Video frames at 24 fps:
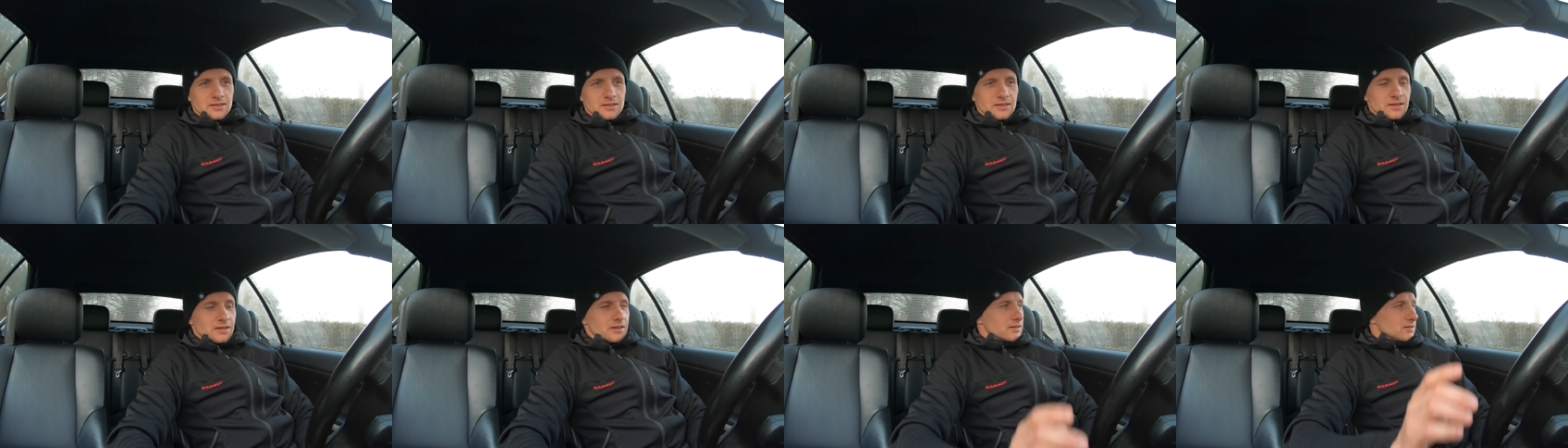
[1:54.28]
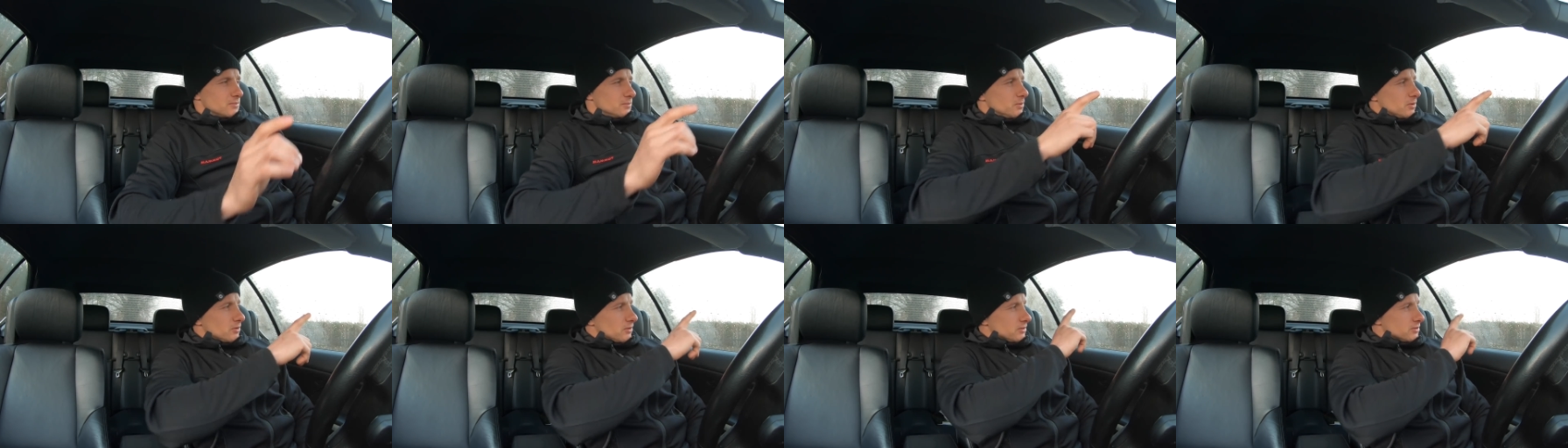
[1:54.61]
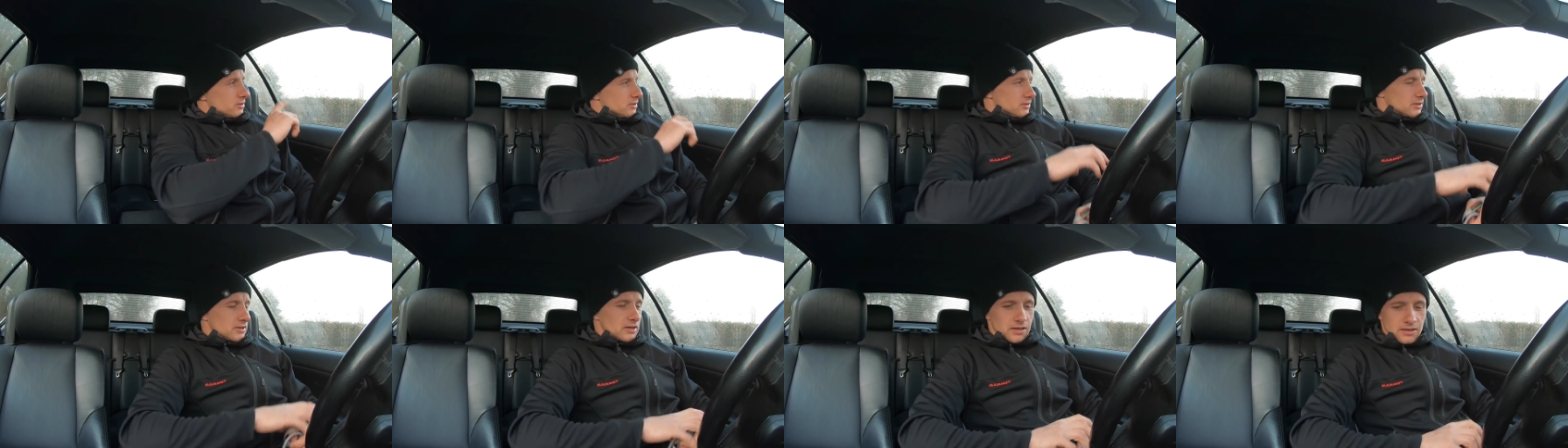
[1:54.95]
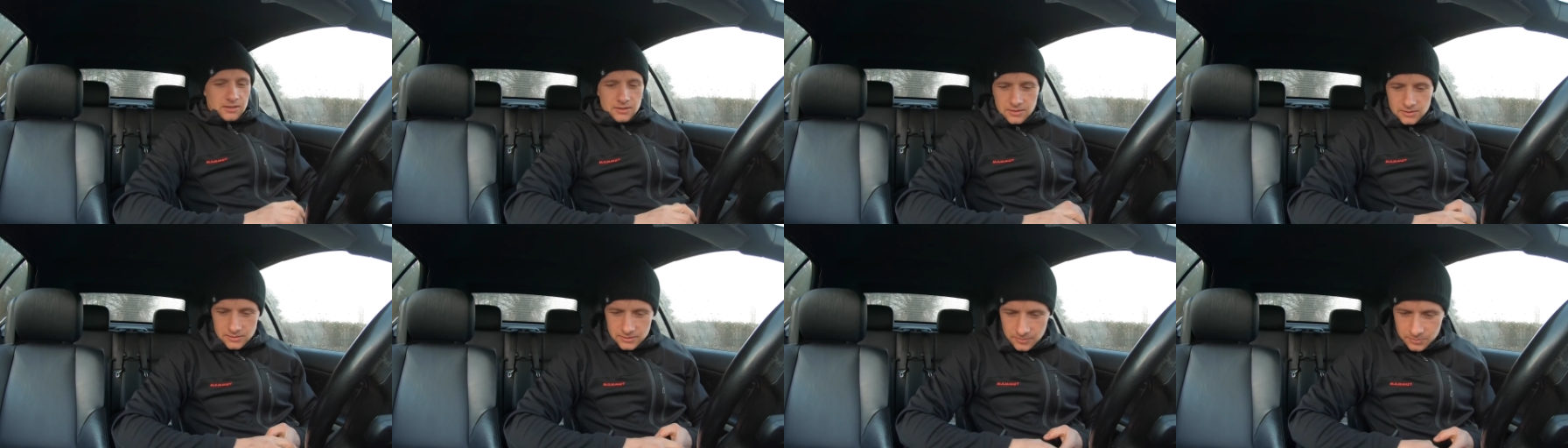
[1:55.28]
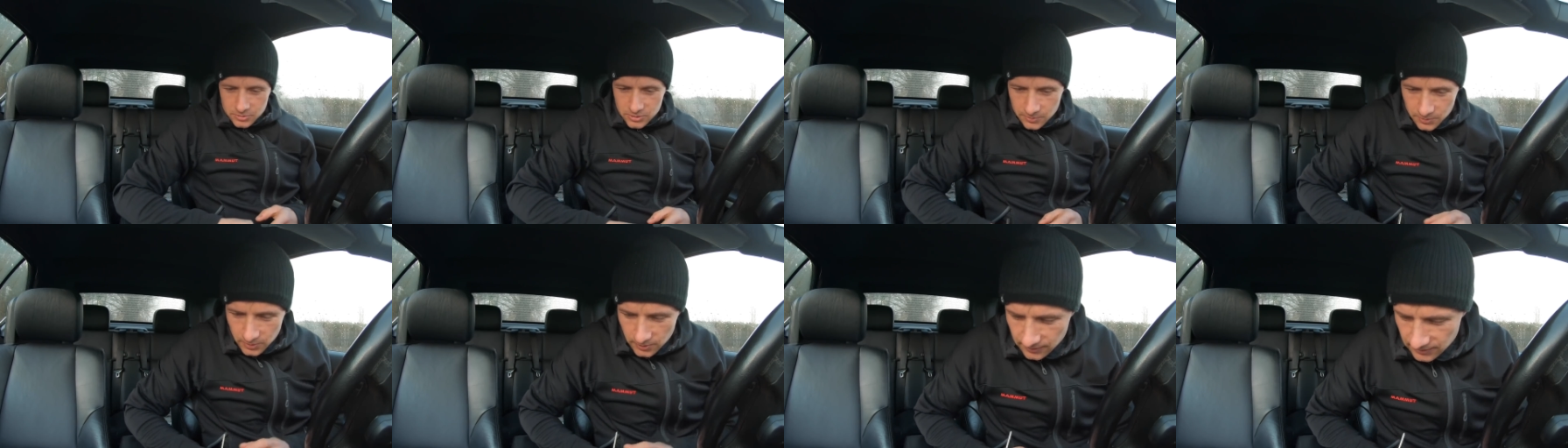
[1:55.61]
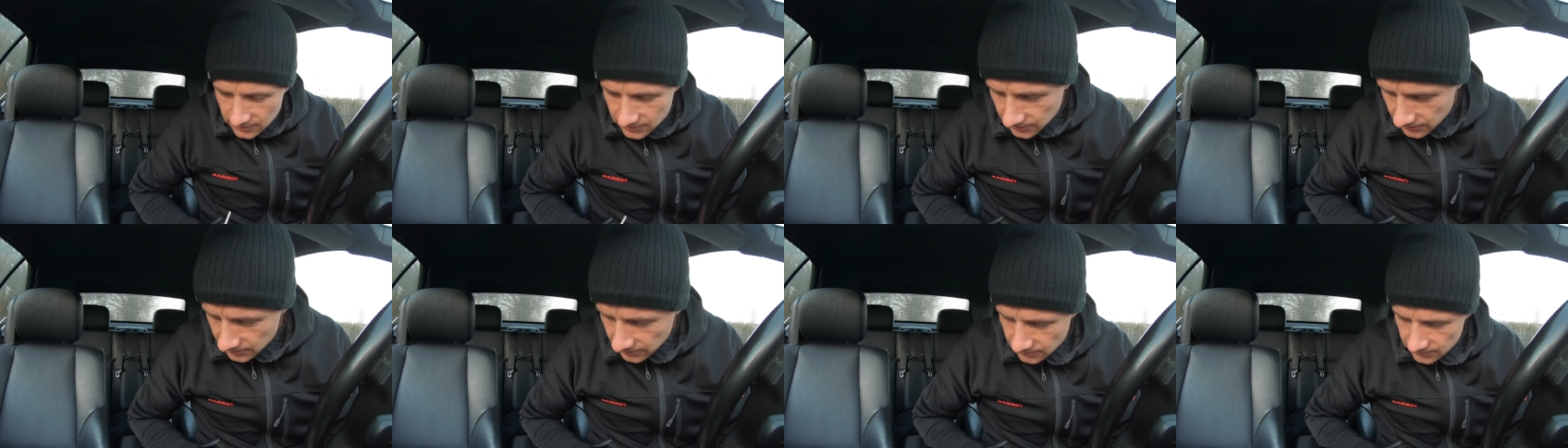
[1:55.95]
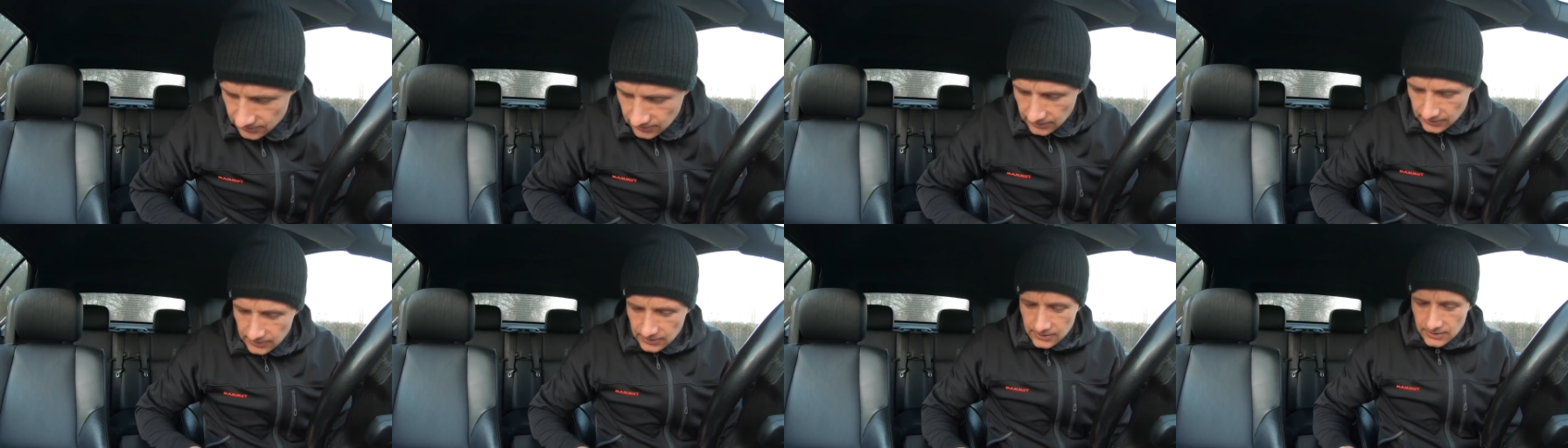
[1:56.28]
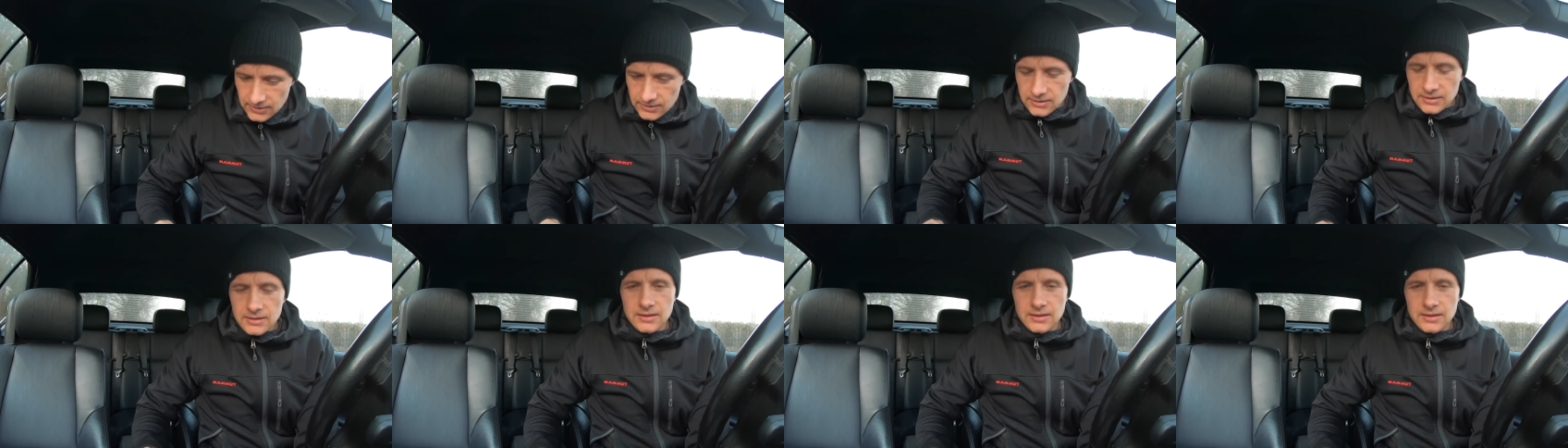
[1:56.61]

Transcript: teraz biorę się za, za przeprowadzenie stada.